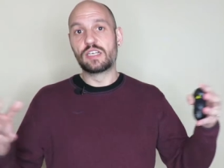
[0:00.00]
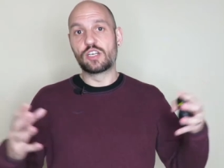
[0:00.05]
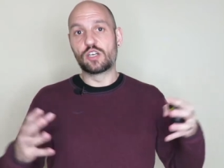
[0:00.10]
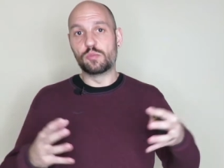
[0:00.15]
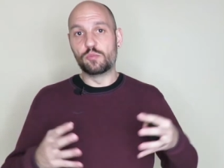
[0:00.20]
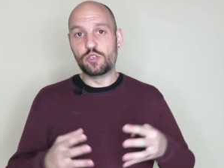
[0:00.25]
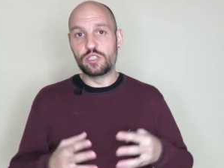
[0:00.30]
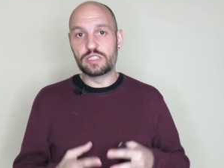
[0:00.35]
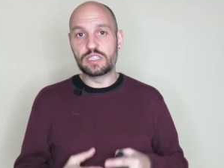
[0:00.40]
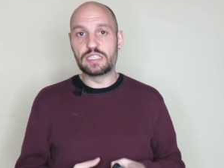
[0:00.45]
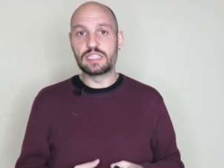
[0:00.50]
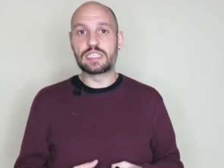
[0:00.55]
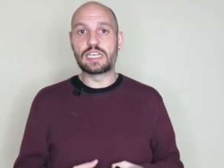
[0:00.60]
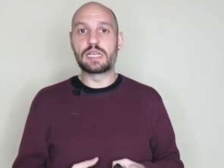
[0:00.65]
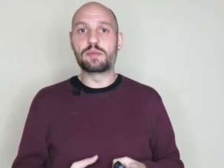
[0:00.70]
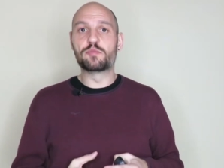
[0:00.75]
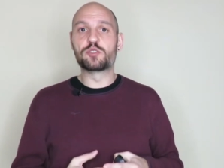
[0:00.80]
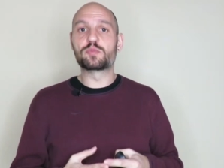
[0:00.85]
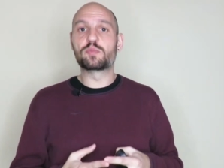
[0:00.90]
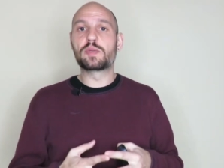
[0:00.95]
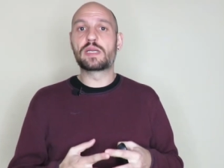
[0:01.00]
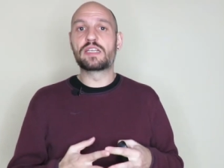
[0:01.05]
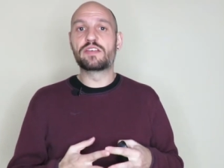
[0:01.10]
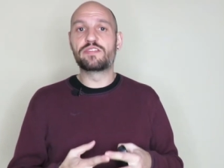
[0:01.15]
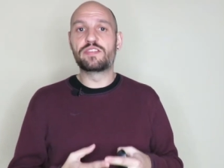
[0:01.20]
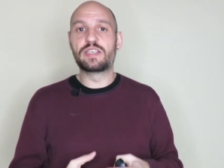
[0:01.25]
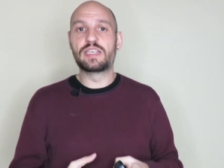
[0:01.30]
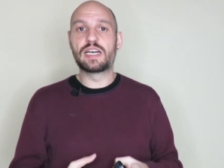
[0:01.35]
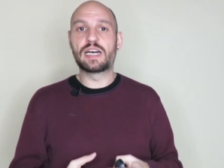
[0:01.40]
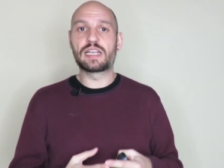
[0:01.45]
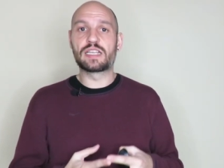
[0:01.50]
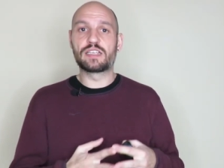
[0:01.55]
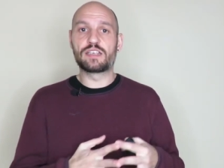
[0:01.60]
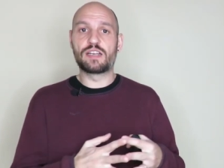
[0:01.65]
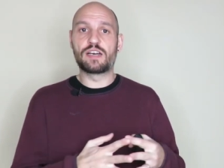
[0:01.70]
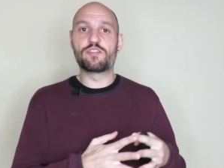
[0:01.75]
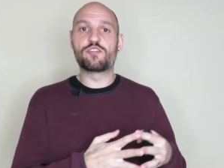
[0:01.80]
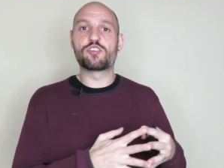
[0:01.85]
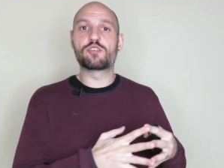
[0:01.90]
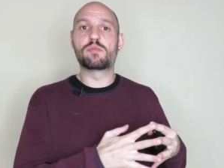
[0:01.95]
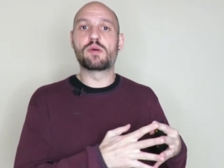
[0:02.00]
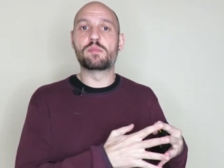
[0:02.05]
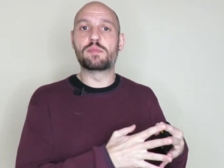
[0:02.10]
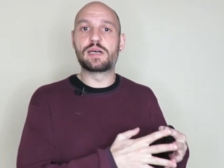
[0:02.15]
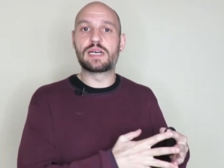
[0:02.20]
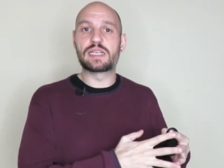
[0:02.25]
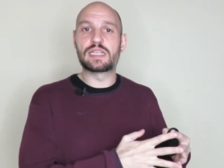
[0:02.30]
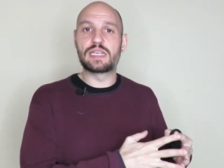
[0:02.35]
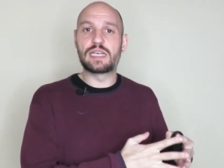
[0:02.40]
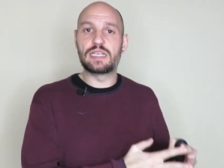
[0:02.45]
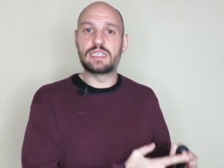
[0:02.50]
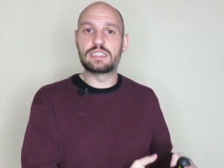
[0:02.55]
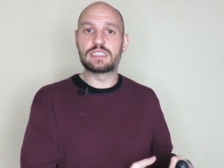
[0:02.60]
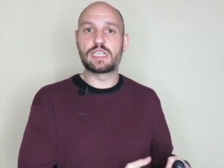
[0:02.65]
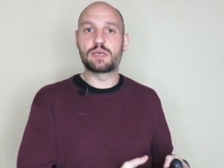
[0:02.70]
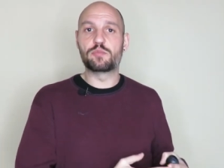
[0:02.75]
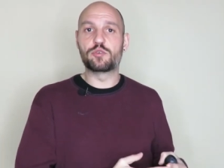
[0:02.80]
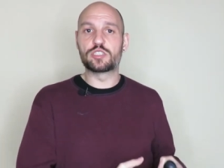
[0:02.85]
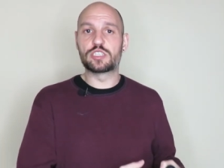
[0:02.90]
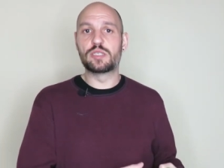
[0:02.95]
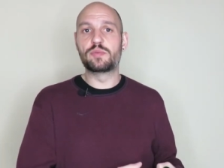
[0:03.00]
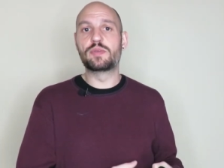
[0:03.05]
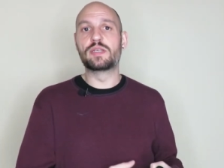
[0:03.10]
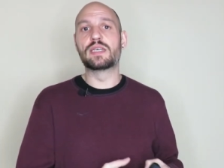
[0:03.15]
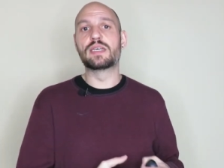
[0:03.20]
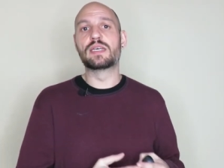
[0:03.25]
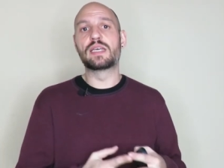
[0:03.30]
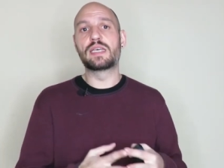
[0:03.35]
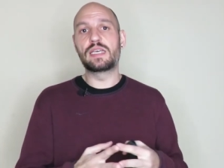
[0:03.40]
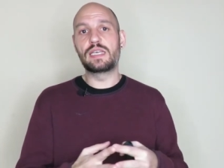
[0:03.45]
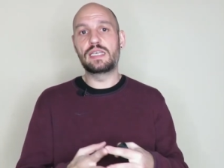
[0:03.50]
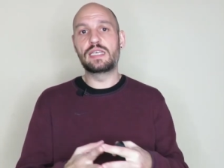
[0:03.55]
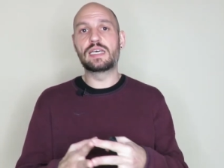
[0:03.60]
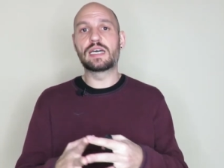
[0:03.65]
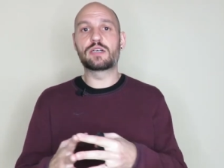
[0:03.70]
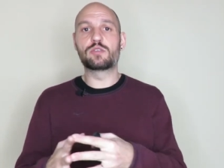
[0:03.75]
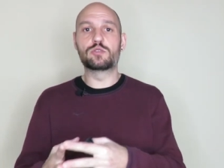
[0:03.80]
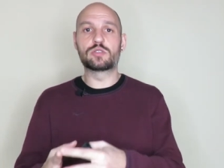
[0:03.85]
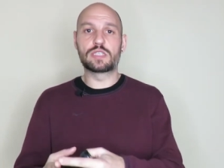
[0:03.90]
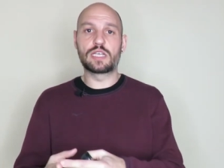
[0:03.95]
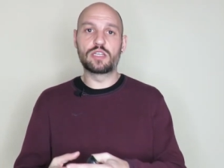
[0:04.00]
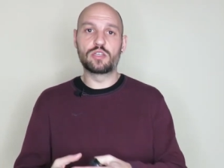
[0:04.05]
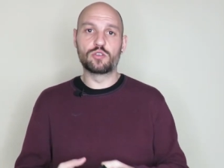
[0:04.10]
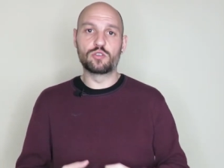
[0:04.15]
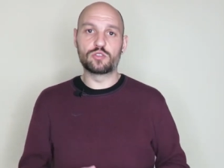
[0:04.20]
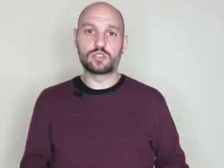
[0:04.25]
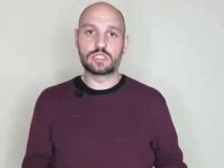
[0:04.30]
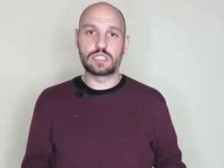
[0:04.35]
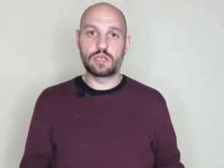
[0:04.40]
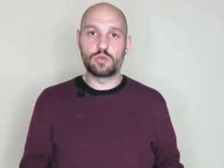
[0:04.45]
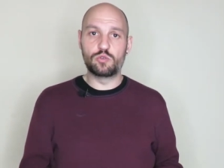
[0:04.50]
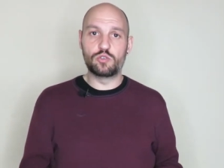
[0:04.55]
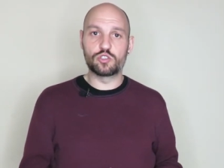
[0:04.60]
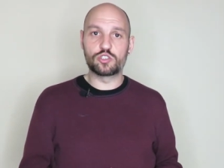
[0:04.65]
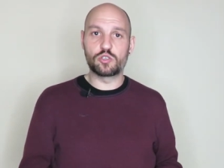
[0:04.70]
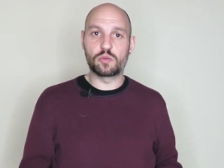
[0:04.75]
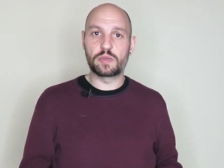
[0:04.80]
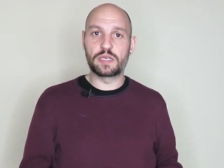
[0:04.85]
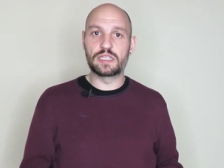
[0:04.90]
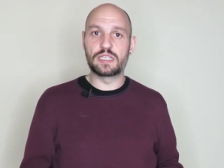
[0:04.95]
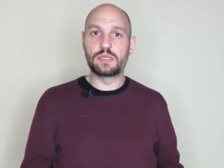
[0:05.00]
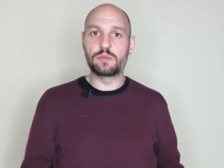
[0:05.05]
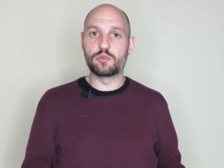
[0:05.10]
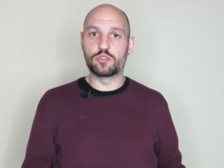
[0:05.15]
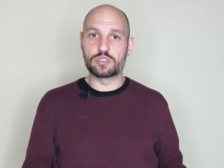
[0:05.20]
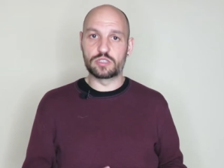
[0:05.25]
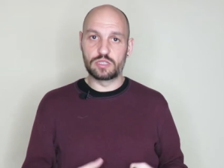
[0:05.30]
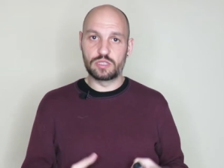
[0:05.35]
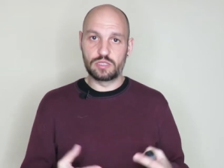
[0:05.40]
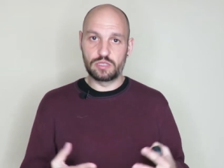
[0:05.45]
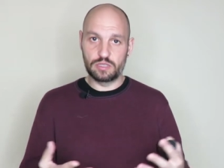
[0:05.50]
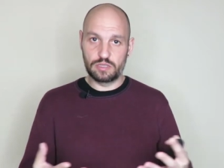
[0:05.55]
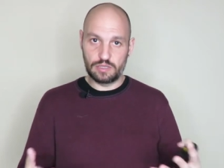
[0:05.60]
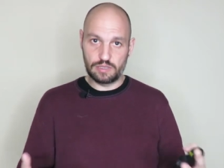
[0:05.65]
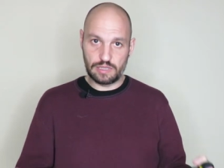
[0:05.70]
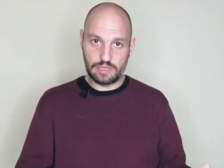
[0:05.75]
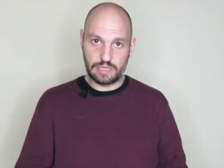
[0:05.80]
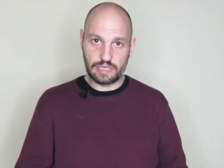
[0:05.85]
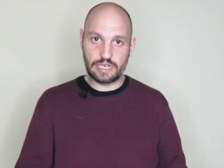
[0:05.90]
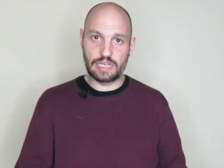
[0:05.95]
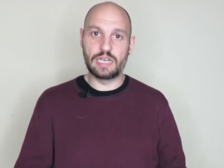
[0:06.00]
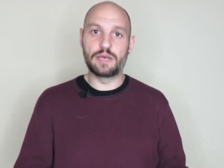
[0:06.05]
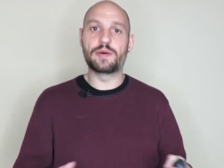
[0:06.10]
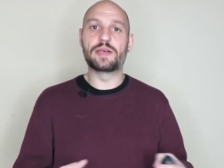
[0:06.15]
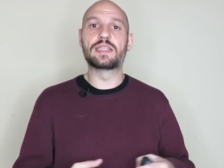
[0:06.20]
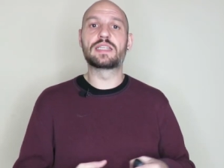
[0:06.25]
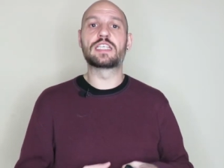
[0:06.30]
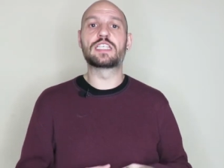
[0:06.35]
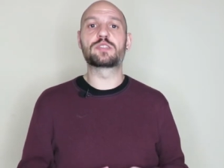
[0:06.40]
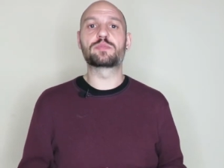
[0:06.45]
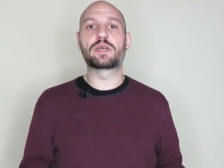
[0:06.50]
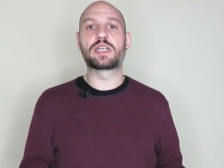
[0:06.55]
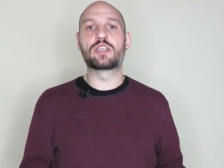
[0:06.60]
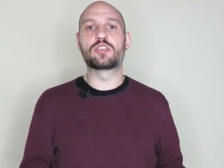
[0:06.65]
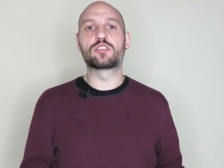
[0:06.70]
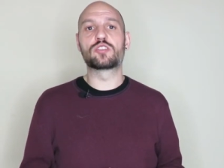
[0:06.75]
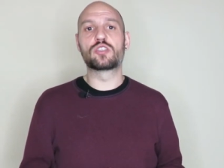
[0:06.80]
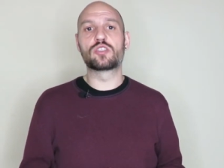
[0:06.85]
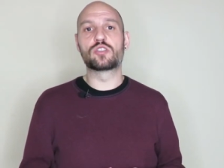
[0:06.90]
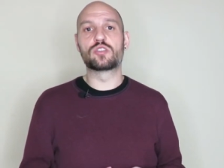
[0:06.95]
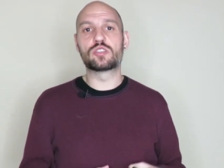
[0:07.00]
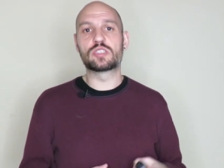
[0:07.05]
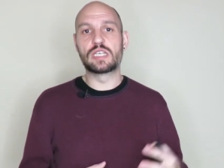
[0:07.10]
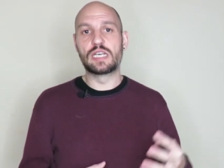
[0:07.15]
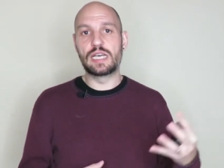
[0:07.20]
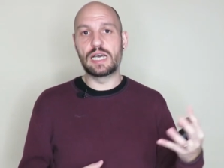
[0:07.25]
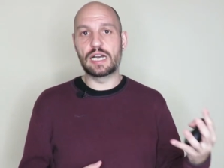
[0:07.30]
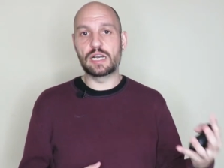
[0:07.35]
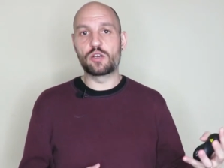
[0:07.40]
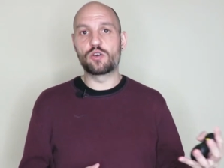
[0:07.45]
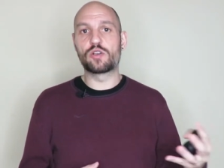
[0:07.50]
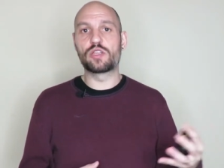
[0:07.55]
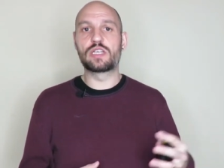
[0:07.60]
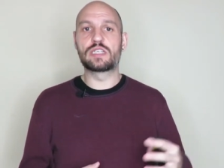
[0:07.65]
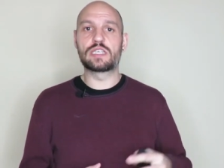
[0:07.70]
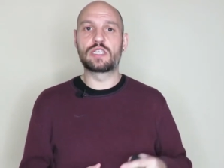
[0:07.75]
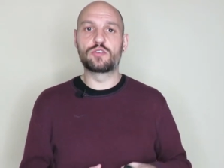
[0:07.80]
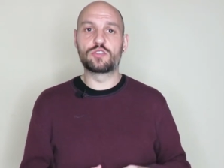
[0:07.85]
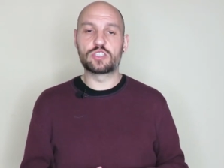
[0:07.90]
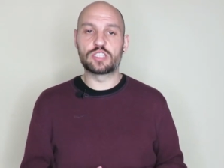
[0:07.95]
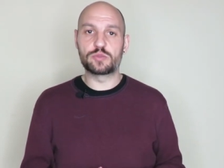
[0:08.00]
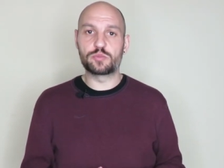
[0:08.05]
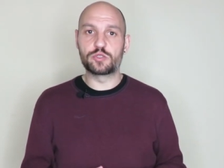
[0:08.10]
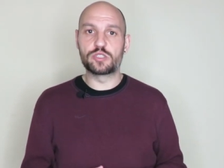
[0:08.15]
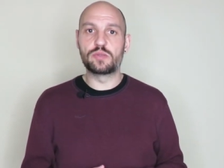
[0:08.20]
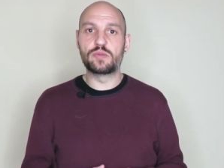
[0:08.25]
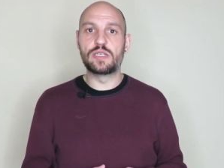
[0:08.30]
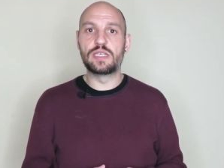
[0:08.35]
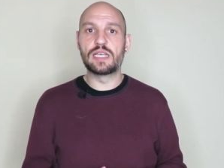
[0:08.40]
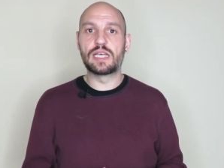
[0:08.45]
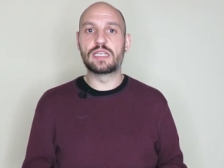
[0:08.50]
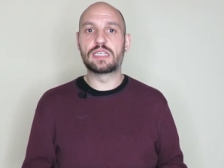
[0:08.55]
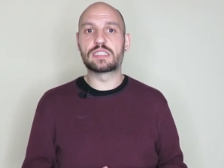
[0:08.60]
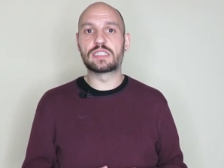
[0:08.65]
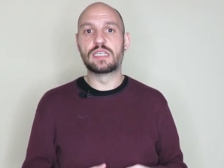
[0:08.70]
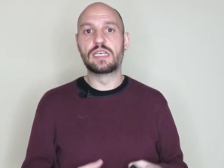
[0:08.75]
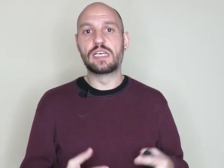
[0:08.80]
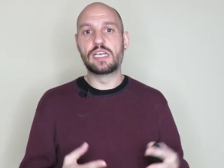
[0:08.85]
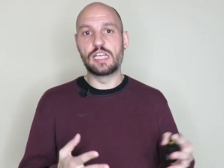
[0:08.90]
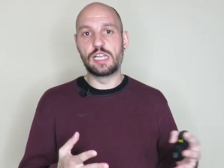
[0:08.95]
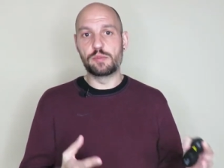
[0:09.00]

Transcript: Como intentaremos planificar de la forma más realista posible y ajustándonos a unos objetivos relevantes para nosotros, acordes a nuestras posibilidades,